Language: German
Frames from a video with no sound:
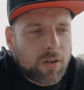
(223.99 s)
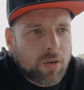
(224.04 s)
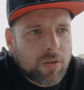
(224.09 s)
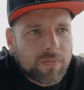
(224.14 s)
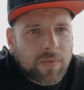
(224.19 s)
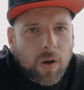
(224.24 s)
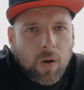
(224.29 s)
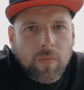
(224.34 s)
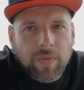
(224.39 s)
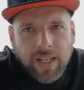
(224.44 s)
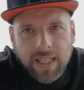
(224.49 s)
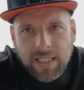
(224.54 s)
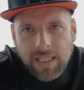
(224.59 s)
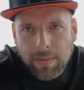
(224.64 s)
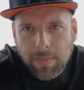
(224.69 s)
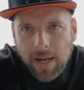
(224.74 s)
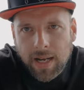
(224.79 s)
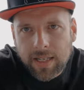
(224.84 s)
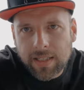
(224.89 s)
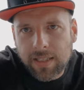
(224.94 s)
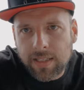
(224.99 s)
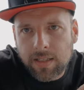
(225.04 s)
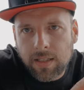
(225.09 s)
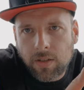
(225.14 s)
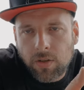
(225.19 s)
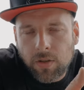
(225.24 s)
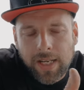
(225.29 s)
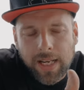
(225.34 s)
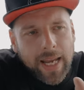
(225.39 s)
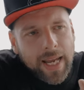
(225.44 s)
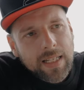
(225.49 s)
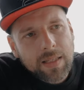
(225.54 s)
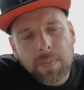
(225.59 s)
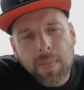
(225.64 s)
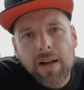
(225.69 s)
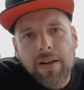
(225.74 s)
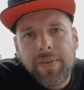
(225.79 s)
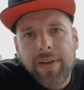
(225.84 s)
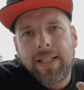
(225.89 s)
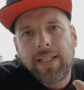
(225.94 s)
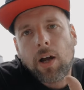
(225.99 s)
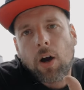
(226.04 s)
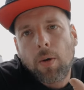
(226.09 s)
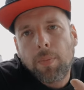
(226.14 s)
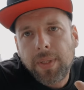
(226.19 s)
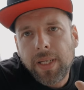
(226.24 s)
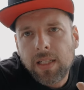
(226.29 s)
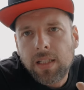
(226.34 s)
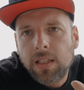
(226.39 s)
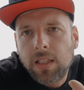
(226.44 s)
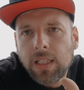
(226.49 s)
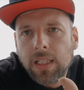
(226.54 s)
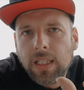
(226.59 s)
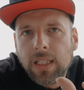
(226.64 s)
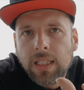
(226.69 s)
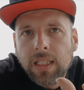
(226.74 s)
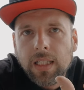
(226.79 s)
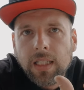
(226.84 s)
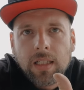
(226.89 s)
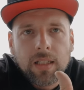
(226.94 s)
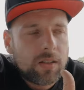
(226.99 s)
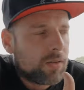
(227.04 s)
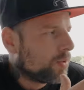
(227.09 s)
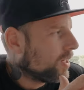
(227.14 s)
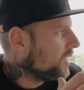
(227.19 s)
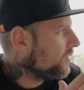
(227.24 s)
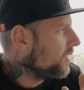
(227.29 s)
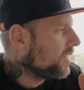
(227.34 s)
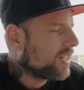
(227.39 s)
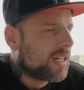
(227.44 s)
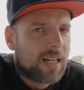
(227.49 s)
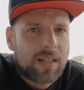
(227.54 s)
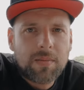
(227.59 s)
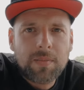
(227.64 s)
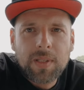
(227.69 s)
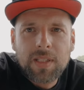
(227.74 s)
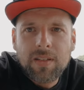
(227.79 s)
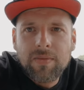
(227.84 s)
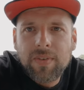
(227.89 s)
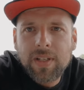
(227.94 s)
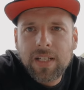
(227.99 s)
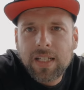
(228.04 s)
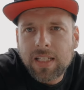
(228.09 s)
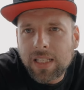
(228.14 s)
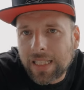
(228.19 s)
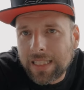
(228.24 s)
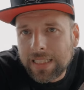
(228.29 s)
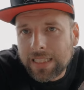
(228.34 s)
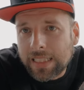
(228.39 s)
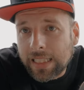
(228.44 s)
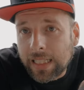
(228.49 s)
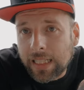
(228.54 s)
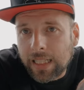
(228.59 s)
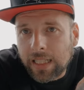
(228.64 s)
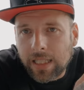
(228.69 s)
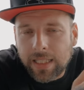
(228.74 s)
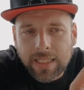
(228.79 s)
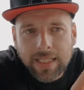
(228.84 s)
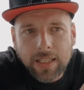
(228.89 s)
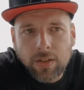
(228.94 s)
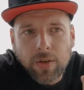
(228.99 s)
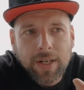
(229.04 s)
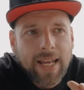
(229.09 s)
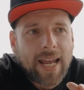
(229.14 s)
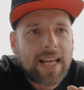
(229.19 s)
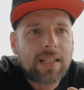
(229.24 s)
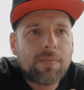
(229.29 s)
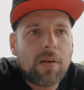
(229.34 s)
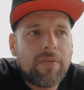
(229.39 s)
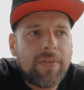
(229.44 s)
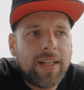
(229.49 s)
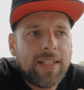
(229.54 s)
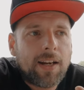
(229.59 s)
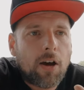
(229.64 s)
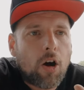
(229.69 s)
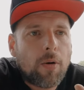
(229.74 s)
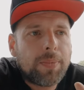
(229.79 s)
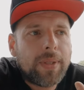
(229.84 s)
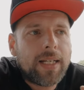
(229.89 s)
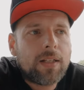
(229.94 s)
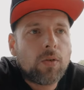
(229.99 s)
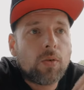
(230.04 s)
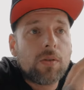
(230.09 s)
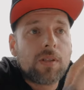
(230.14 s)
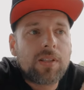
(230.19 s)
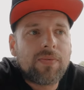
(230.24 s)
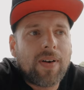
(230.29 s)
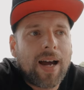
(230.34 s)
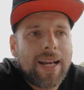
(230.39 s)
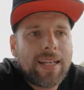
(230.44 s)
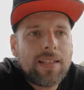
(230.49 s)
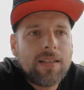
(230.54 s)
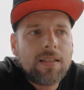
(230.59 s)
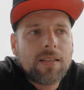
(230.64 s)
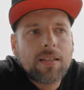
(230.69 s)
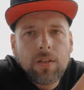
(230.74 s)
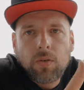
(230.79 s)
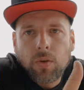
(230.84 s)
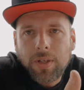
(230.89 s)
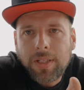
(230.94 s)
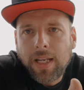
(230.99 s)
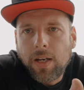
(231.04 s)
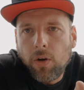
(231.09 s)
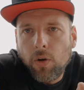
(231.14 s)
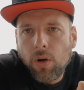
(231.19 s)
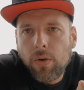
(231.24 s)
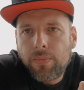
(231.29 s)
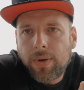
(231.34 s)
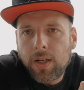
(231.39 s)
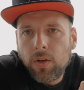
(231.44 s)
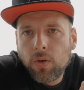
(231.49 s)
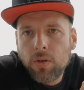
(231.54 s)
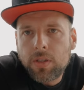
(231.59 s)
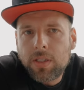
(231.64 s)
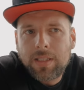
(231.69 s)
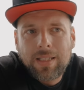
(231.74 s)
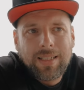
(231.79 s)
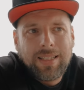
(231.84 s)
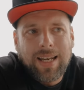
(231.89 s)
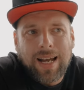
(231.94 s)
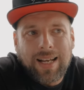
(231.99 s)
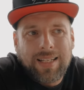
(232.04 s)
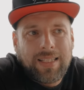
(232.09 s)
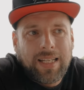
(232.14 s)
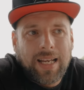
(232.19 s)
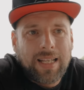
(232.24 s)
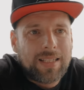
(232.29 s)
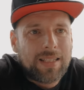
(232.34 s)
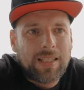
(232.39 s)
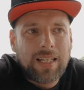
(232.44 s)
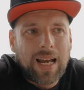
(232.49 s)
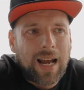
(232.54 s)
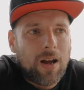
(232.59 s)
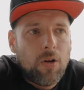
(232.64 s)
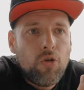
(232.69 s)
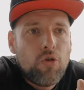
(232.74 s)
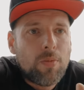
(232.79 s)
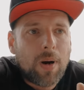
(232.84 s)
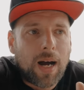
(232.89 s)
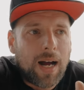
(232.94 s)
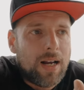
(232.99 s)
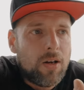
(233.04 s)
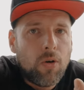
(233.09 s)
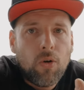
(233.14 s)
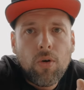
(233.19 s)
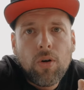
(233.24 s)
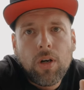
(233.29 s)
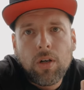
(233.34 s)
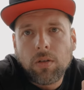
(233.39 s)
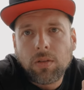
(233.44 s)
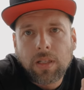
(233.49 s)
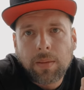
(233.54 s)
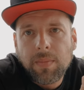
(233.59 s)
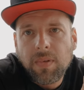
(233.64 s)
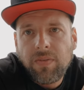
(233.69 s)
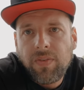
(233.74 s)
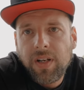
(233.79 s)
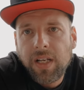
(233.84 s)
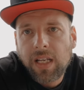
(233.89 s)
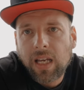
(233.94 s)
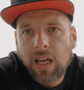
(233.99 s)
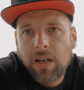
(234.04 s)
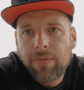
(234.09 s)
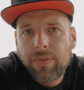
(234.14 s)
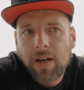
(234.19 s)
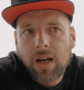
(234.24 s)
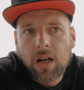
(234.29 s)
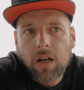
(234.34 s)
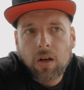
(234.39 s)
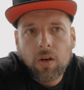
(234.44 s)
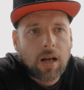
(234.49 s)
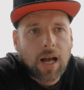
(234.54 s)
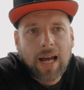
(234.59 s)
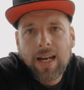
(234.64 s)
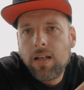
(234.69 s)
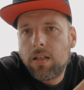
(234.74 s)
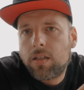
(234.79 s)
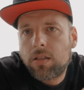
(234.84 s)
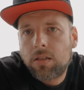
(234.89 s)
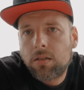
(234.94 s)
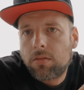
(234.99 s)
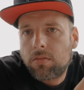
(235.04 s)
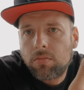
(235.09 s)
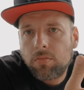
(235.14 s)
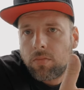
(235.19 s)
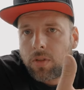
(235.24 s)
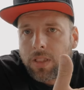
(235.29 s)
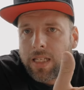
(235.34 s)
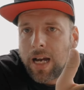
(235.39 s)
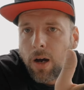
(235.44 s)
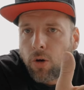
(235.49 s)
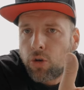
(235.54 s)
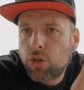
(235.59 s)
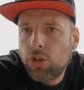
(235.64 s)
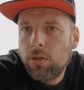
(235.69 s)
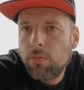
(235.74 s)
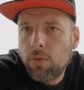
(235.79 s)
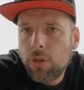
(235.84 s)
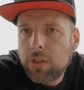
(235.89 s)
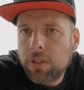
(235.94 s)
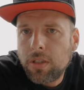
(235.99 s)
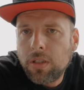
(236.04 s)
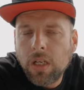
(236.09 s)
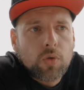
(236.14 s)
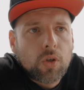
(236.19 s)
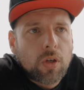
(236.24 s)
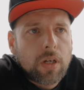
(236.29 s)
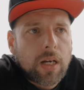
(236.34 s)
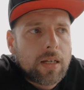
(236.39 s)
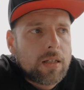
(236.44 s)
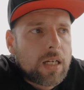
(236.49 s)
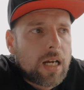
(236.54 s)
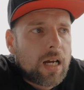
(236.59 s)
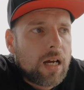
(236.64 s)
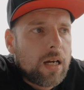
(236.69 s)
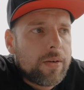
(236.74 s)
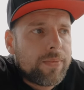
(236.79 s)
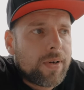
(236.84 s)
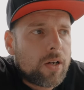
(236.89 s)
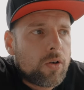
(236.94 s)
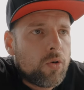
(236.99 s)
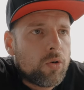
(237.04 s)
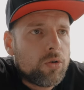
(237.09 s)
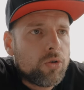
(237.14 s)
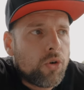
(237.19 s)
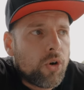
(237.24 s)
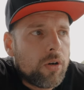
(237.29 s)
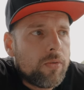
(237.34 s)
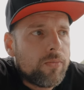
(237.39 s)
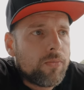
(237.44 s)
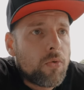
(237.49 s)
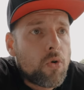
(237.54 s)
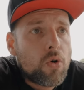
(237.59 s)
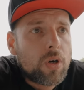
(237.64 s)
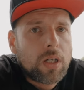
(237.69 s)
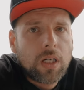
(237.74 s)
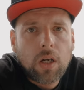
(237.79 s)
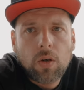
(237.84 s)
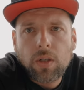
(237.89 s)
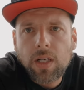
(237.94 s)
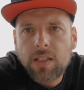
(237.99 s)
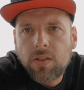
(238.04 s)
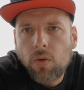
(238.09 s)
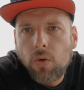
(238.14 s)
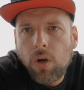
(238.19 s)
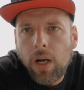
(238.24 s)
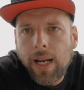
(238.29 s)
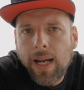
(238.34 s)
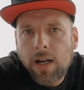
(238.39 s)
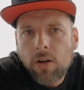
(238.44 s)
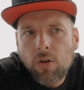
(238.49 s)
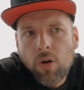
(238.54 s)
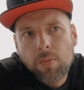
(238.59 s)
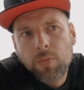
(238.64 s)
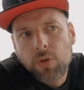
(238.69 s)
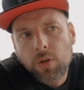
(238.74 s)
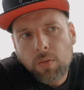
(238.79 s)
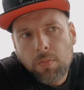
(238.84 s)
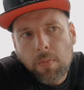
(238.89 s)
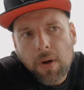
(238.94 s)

Grund, warum wir das hier machen, ist natürlich erstmal wegen der Optik. Äh, oh, jetzt wird es gerade ein bisschen windig. Äh, ist natürlich erstmal wegen der Optik und zweitens durch den Ölverlust. Da ist jetzt ja überall Öl und damit wir nicht einfach alles tauschen müssen, sondern da einfach gucken können, wo genau das Öl herkommt.